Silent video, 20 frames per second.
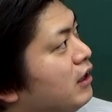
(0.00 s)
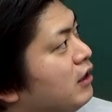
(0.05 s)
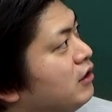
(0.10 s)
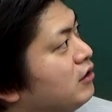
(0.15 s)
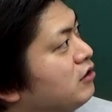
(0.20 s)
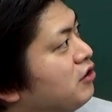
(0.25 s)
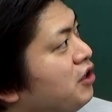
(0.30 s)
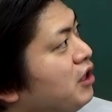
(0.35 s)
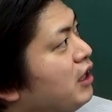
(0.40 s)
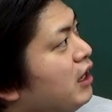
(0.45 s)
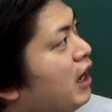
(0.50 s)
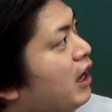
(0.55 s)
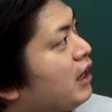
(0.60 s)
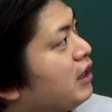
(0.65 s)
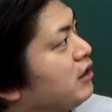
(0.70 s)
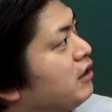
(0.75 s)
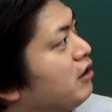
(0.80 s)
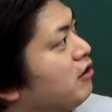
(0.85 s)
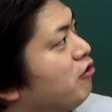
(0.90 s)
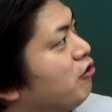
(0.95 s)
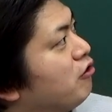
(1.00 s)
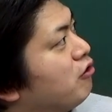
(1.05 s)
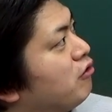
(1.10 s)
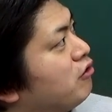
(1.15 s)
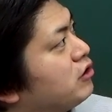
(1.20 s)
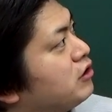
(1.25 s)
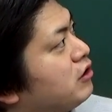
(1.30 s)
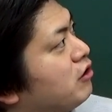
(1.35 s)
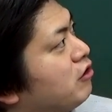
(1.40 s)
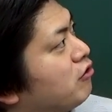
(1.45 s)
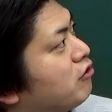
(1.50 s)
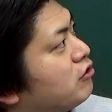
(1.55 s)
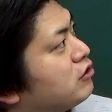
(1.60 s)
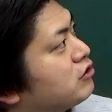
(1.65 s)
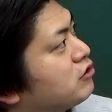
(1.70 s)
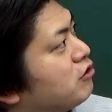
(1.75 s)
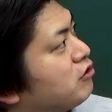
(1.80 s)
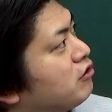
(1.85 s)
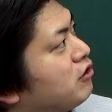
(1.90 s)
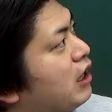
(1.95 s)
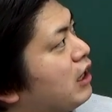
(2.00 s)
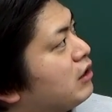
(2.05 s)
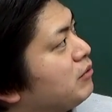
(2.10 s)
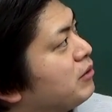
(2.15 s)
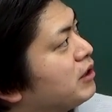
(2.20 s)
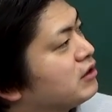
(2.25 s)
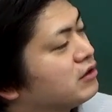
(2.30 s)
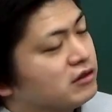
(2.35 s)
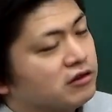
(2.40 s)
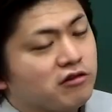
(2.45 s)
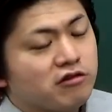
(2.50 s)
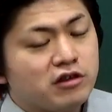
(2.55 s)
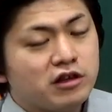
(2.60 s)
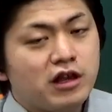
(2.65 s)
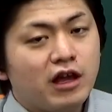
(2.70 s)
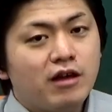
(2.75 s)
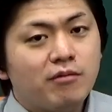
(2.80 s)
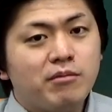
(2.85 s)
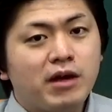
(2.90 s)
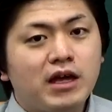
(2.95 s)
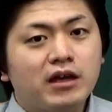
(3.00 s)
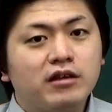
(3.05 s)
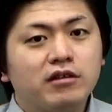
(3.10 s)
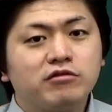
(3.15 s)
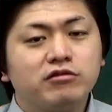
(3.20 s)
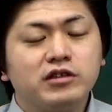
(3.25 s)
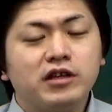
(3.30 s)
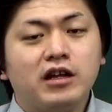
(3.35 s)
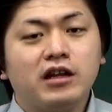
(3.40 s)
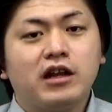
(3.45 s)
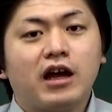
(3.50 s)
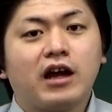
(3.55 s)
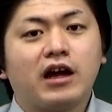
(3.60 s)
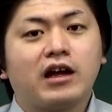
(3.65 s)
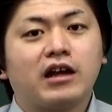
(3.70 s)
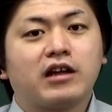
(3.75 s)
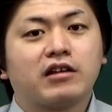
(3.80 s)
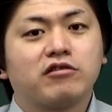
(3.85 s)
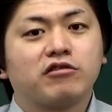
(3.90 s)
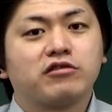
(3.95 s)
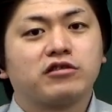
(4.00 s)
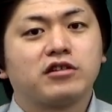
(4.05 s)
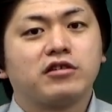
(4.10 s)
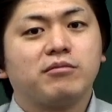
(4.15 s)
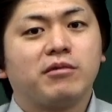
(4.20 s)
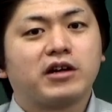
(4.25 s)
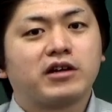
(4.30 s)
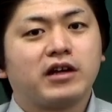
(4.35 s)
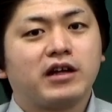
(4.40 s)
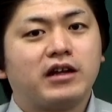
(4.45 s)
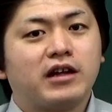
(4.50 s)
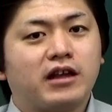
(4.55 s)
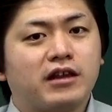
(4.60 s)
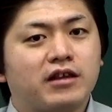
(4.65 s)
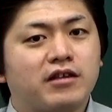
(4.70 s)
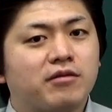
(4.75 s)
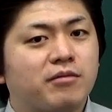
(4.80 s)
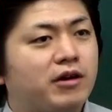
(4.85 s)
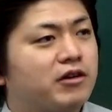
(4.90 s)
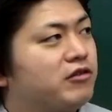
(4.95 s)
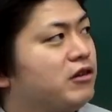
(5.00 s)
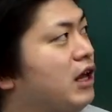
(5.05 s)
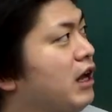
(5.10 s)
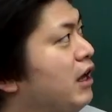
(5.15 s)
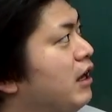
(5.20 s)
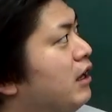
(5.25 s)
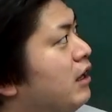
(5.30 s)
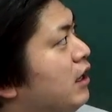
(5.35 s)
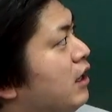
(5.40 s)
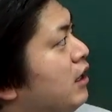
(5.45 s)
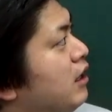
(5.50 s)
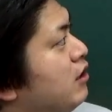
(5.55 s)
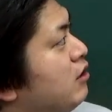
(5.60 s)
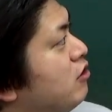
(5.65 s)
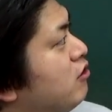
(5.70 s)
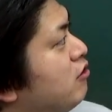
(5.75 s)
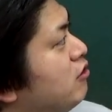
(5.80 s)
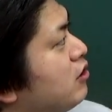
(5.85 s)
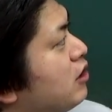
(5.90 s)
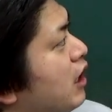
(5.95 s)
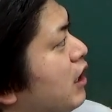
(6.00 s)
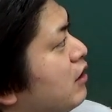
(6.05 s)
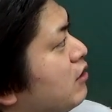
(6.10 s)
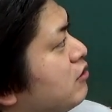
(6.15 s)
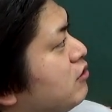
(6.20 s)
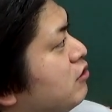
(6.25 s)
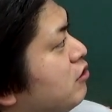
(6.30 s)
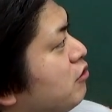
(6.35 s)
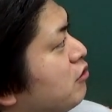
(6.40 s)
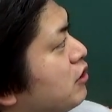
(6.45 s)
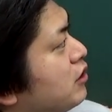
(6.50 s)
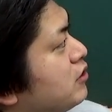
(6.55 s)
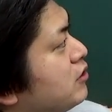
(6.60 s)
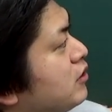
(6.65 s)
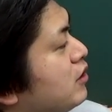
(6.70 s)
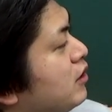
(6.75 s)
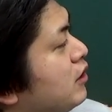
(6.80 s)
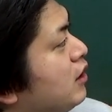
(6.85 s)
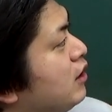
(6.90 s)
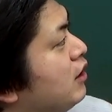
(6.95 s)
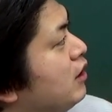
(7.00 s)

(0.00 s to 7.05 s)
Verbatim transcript: それで肺炎を引き起こすことがあります。そして、免疫不全なんかだと髄膜炎になってしまうんで、注意が必要です。